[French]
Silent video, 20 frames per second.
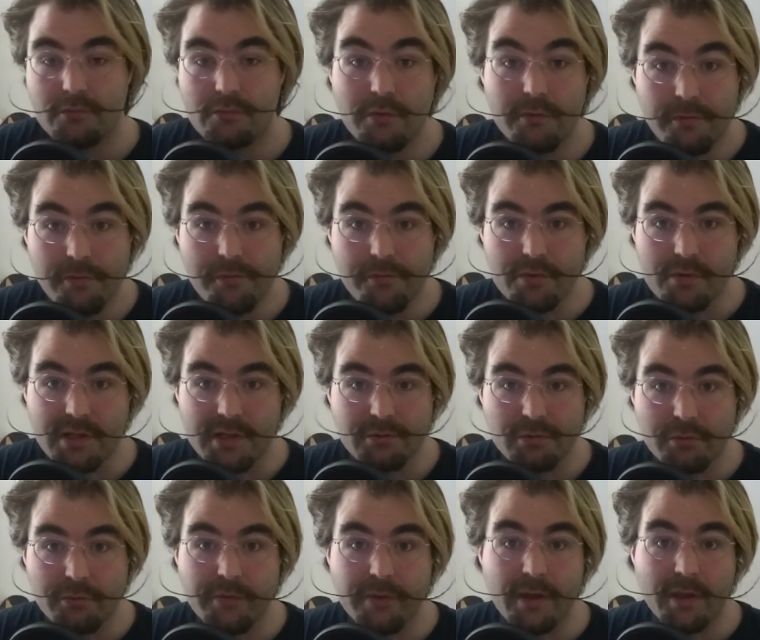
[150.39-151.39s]
que vous vouliez
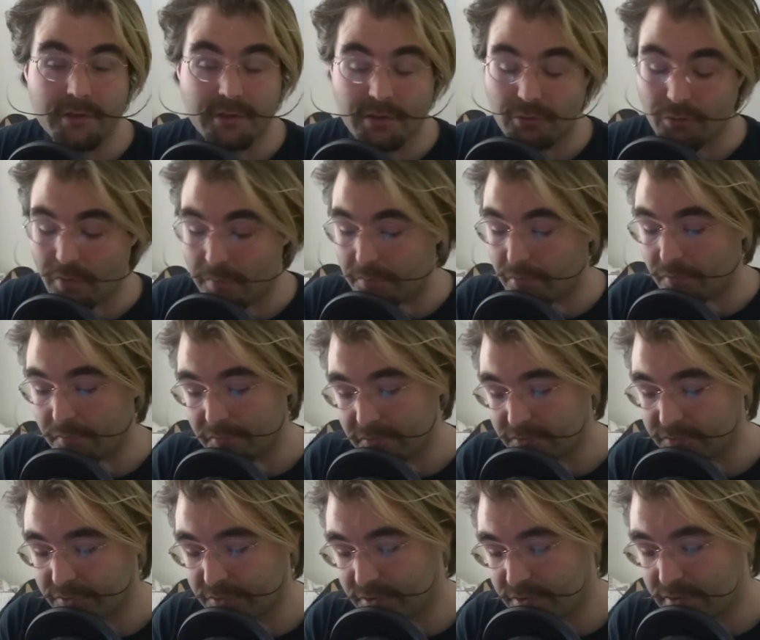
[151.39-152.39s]
trouver un endroit pour
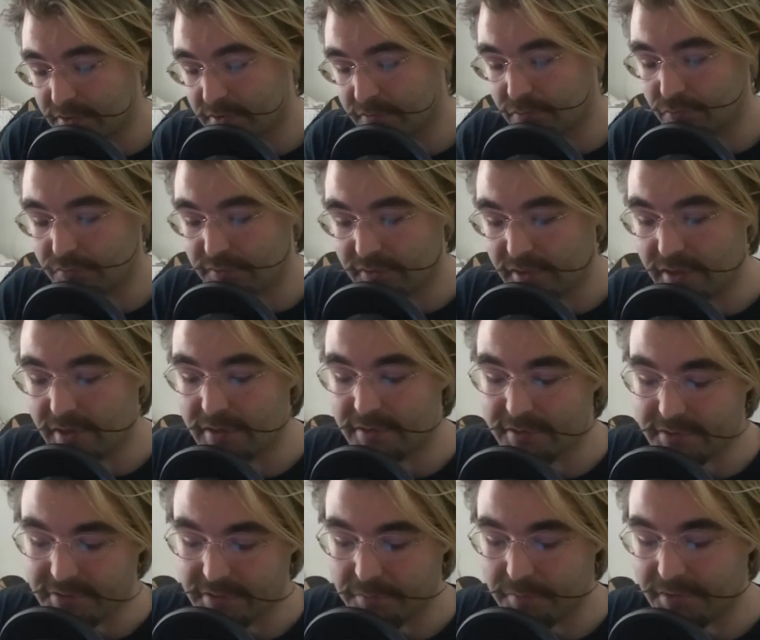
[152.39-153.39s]
manger, un hôtel,
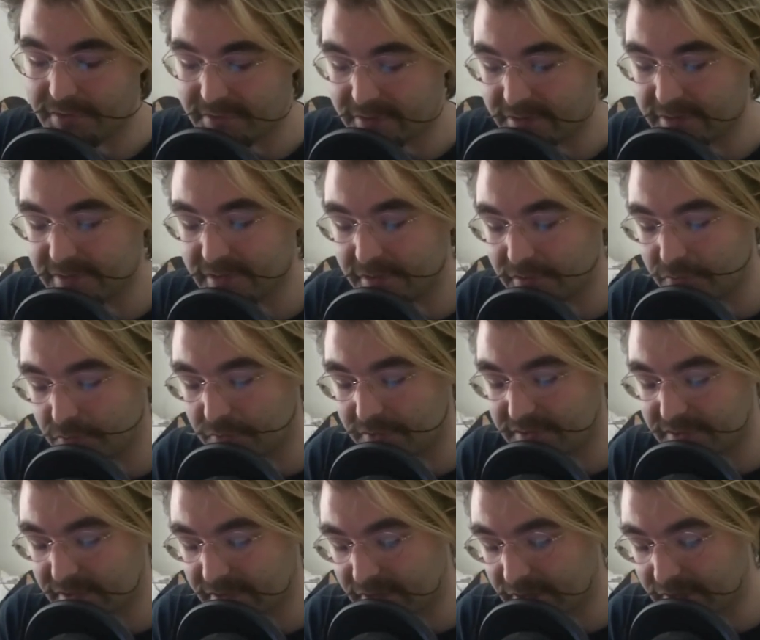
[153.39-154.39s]
des épiceries, sites
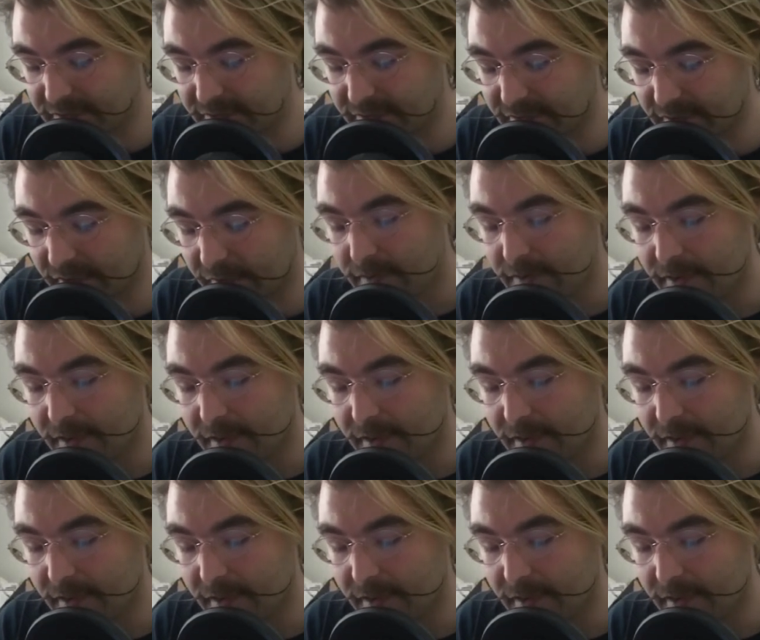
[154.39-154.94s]
touristiques, etc.